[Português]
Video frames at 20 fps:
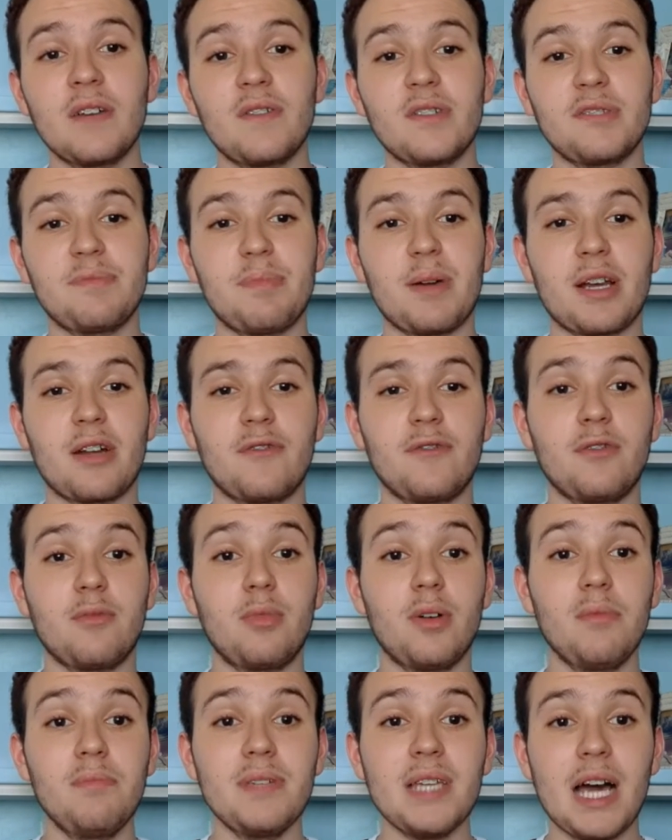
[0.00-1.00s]
Vão esperar o Flu
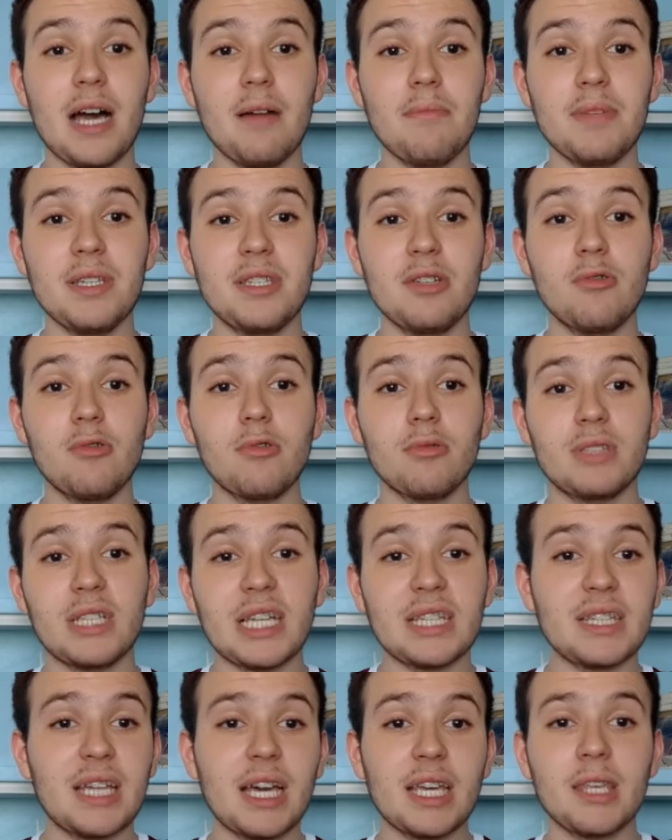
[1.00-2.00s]
bobear, meter um
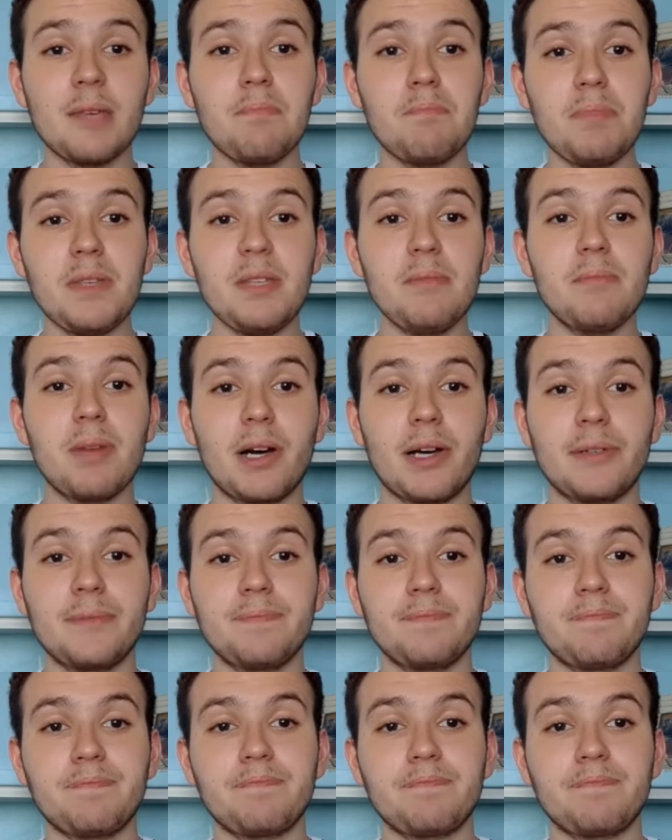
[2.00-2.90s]
contra-ataque pimba.